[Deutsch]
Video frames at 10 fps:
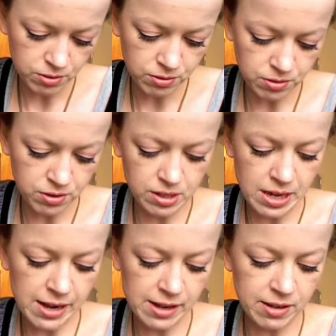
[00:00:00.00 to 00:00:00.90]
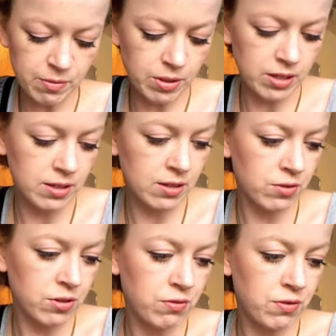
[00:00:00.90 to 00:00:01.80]
Und das hält dann besser
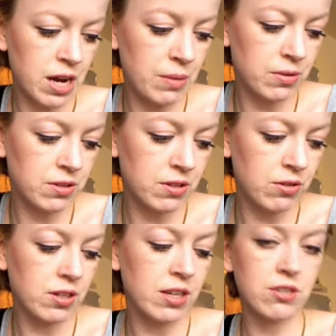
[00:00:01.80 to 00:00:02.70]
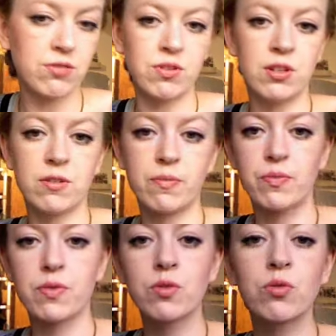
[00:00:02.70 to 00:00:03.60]
und die Farbe ist auch gleich viel
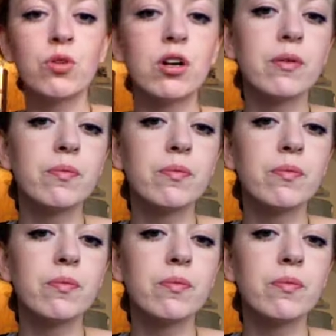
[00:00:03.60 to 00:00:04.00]
cooler.